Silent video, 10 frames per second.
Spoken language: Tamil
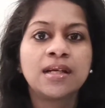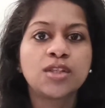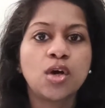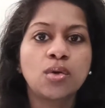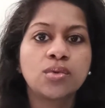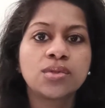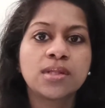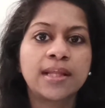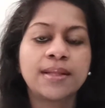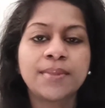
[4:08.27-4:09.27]
சாக்கோஸு
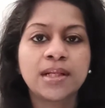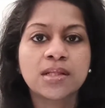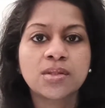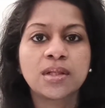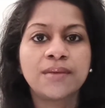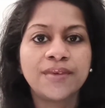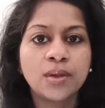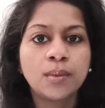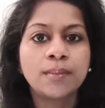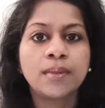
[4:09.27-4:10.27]
அந்த மாதிரி நான் சொல்லலை
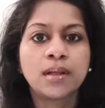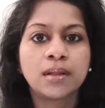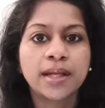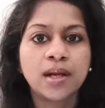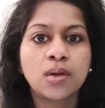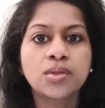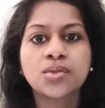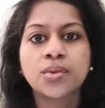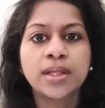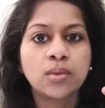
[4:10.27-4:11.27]
வெறும்
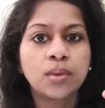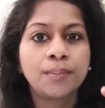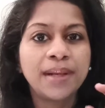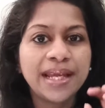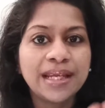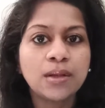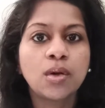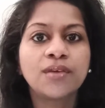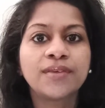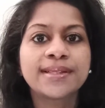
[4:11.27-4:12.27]
கெலாக்ஸோ ஏதோ ஒரு பிளெயின்
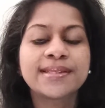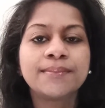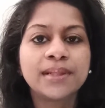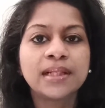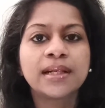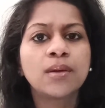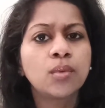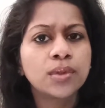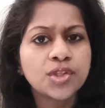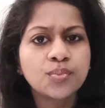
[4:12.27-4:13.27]
கார்ன்ஃப்ளேக்ஸு மில்கில்
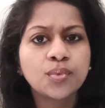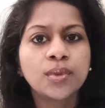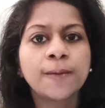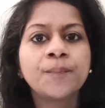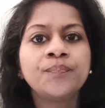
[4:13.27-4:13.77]
ஒரு ஸ்பூன்